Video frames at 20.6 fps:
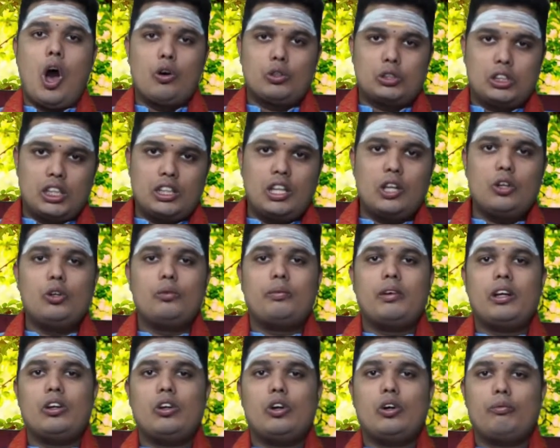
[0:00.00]
ఔషధ
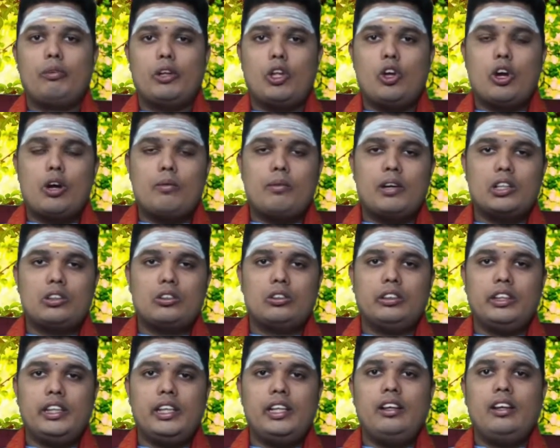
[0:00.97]
రూపంలో
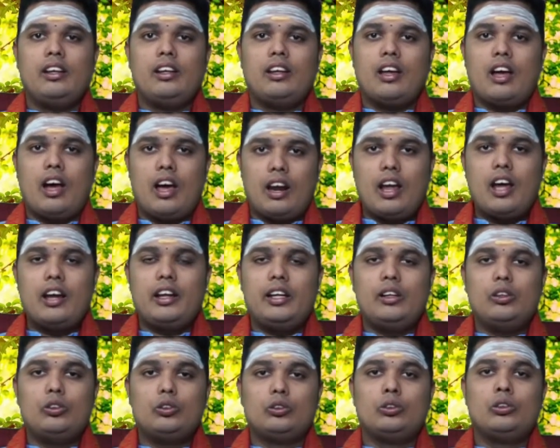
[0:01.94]
ఉపయోగపడుతుంది అలా
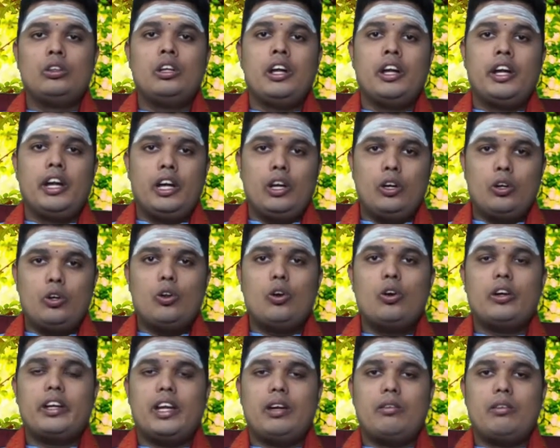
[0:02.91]
నేను
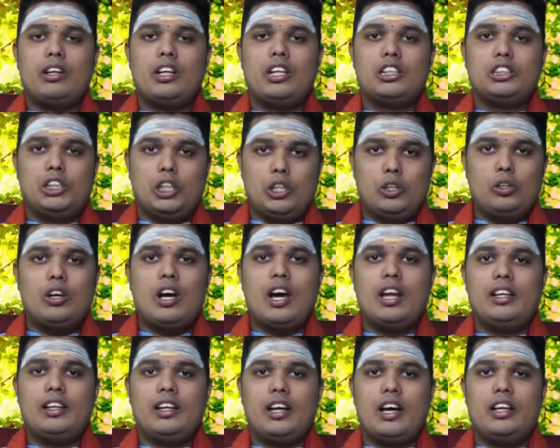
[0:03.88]
ఇంట్లోకి ఏమన్నా చెడు
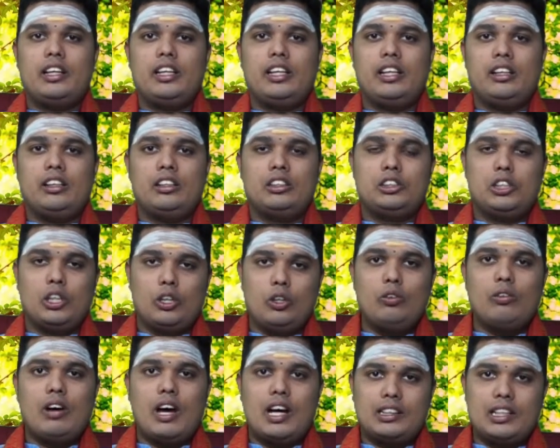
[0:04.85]
గాలి కానీ
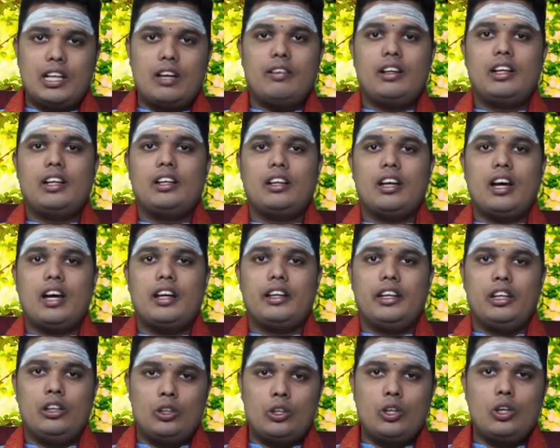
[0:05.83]
చెడు వాతావరణం
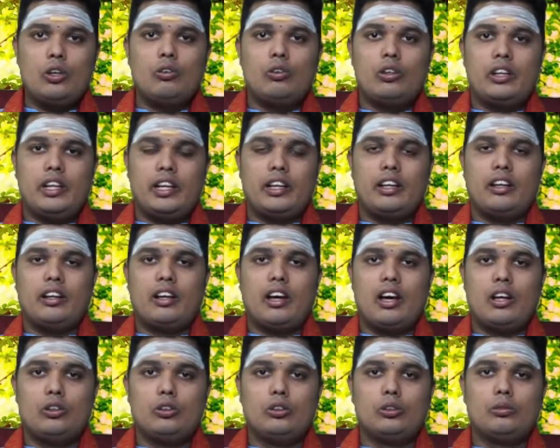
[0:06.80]
కానీ ఇంట్లో ఉంటే
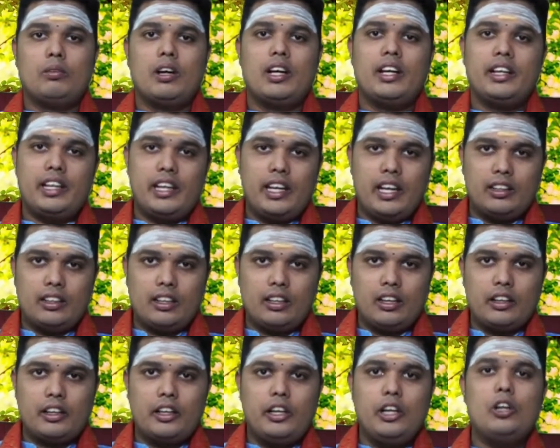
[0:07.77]
కనుకను మనకి
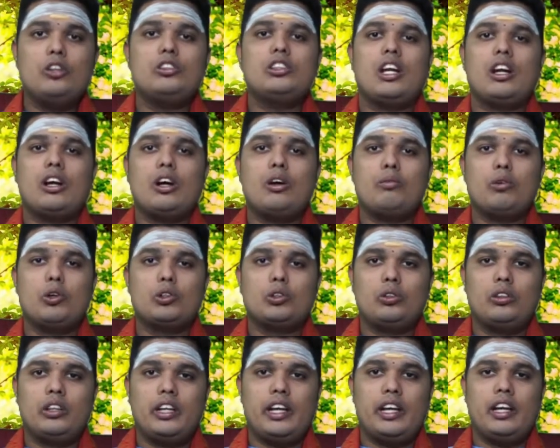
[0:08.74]
ఏదన్నా కీడు
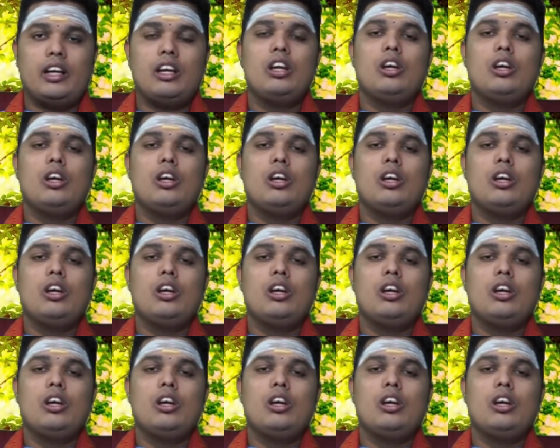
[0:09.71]
జరగబోతుంటే